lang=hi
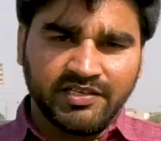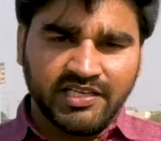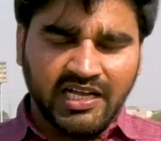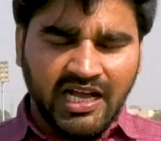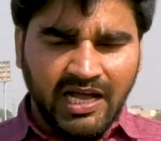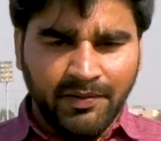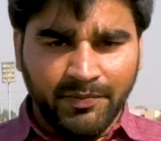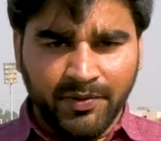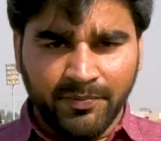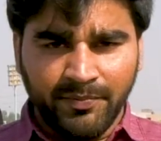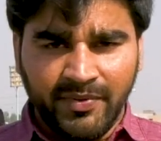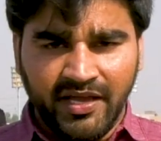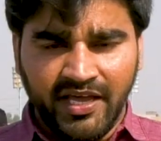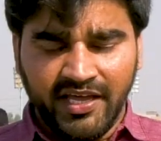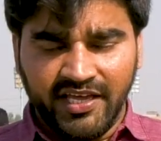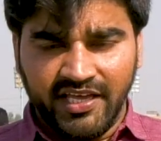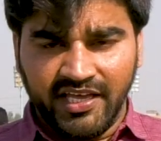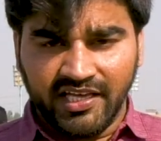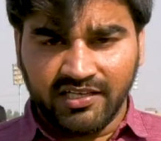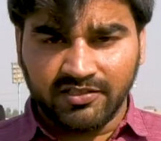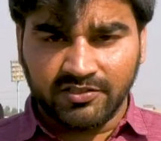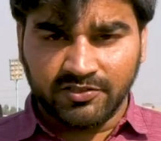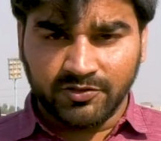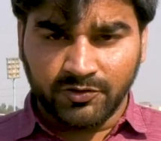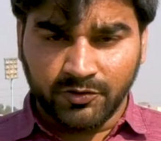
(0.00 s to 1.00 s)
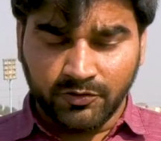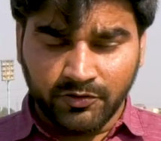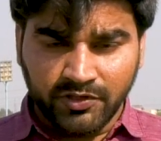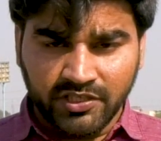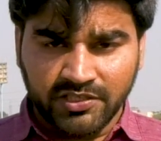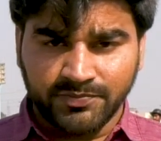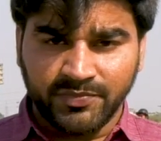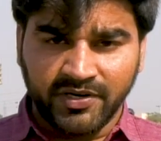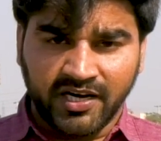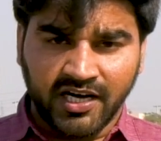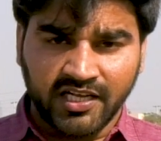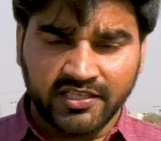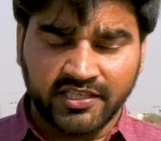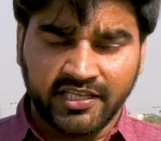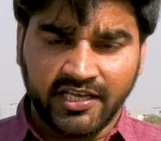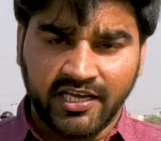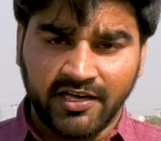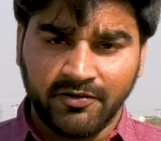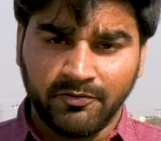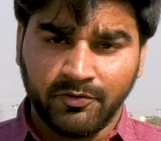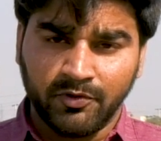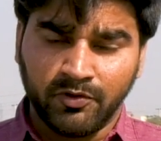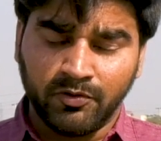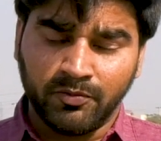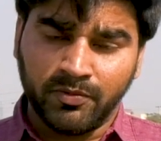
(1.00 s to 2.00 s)
यहाँ पे मैं एक ज़रूरी बात है
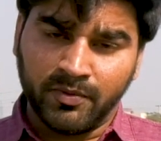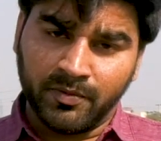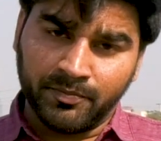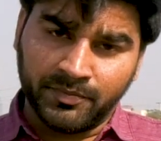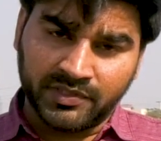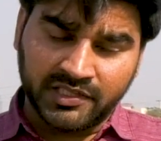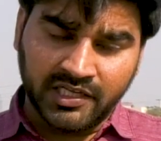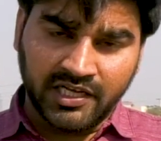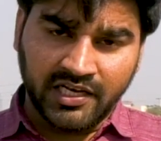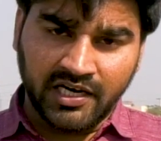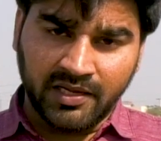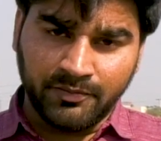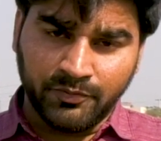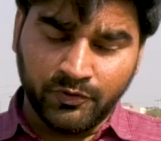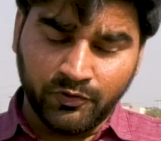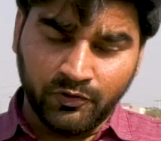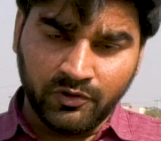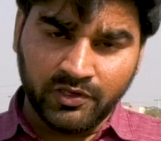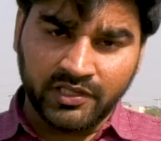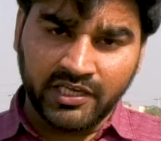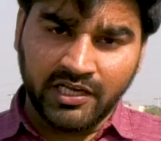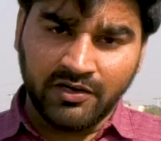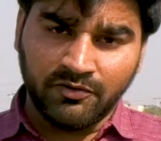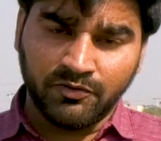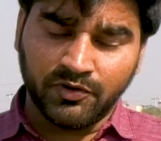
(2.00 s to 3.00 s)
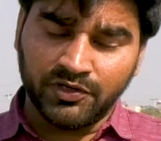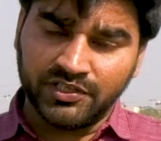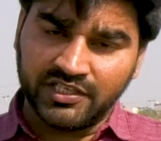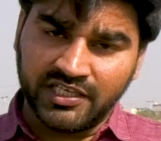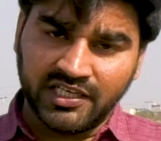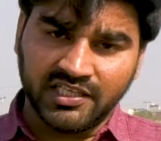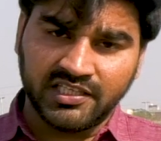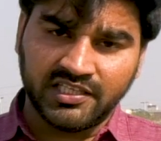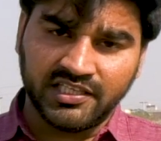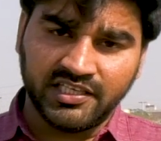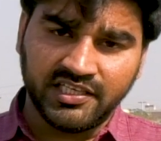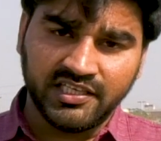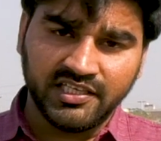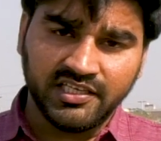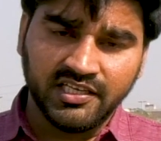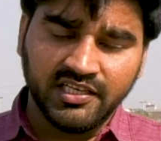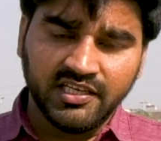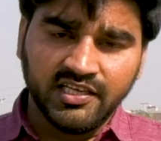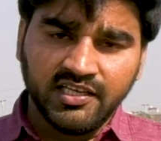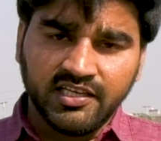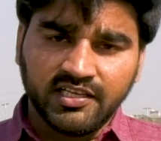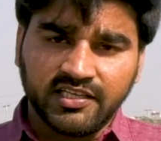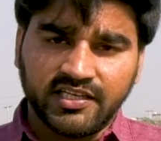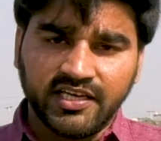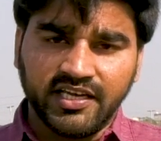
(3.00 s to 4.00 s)
वो बताना भूल गया वो ये थी
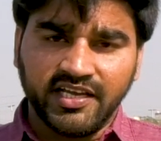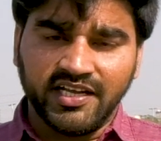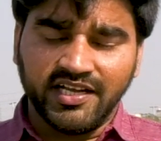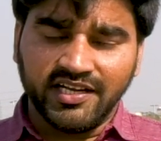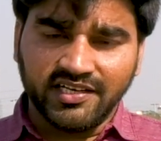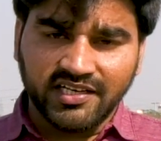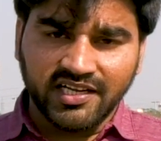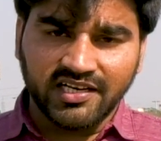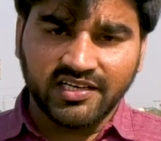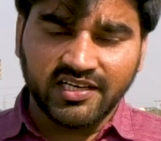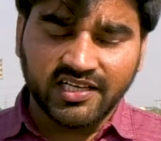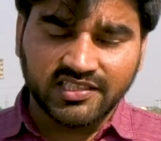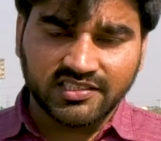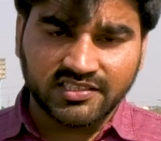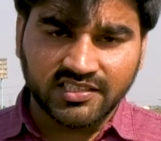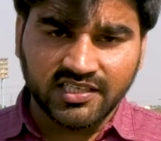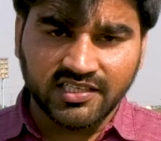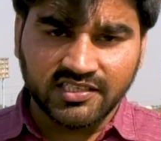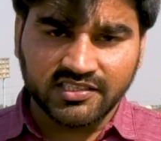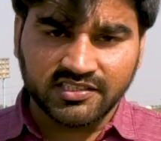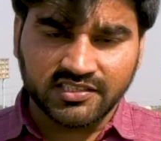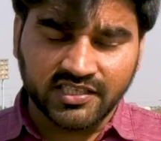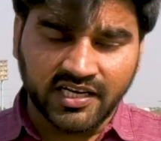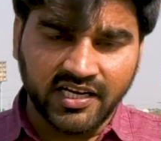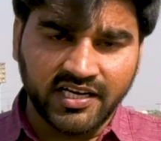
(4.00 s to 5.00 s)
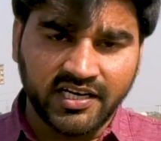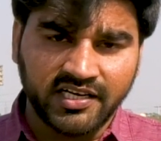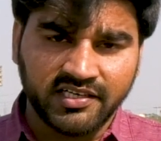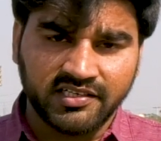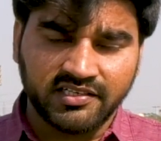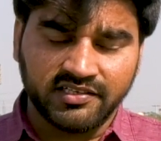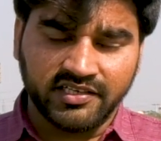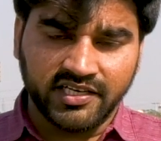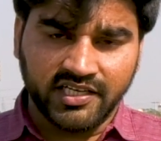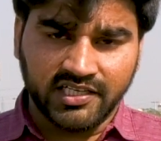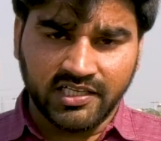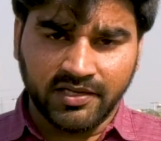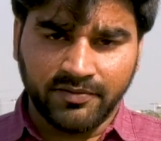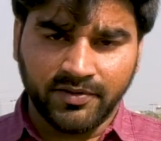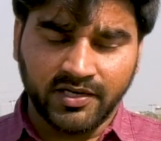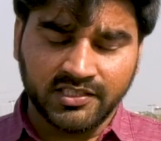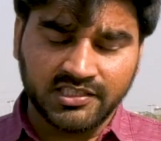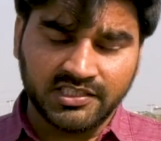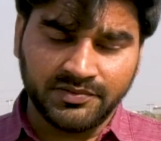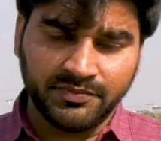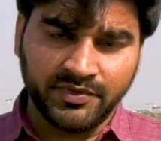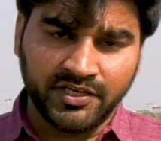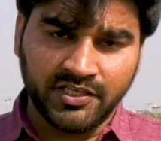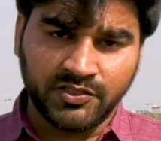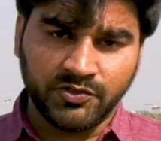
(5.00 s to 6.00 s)
कि इंटरनेशनल स्टाइल
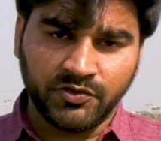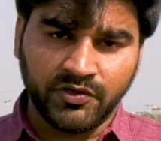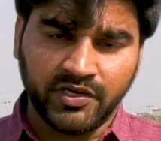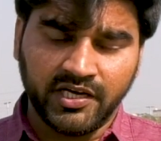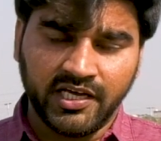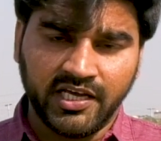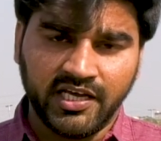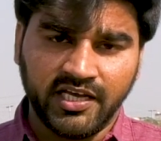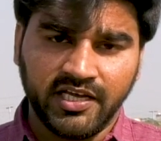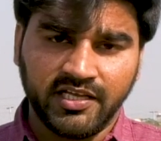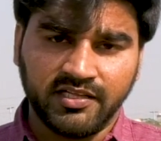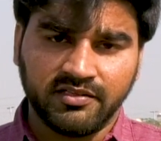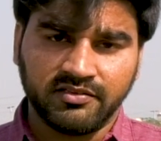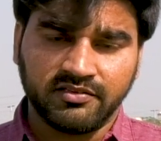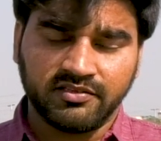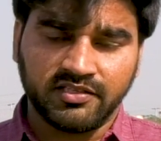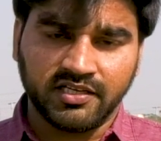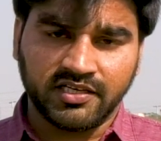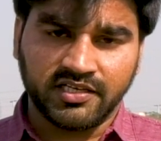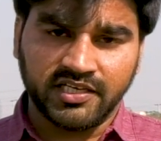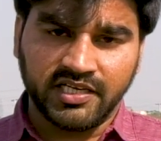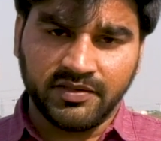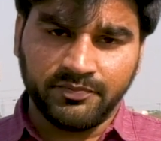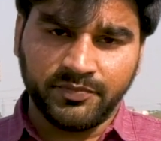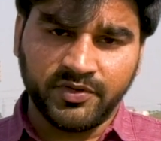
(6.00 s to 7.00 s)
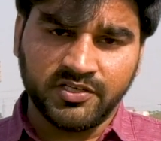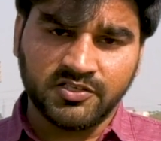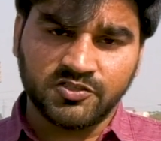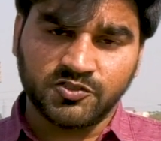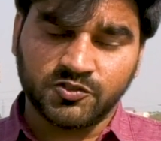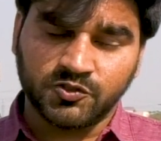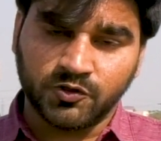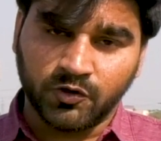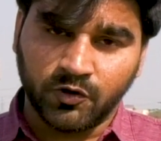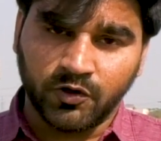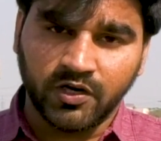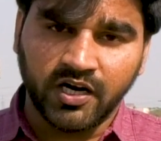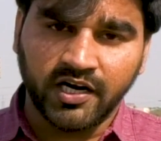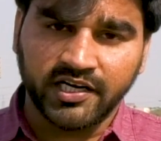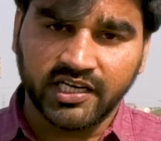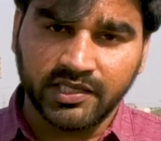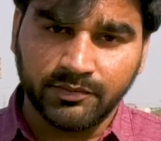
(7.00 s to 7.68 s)
नेदाबाजी में जो है तकरीबन 16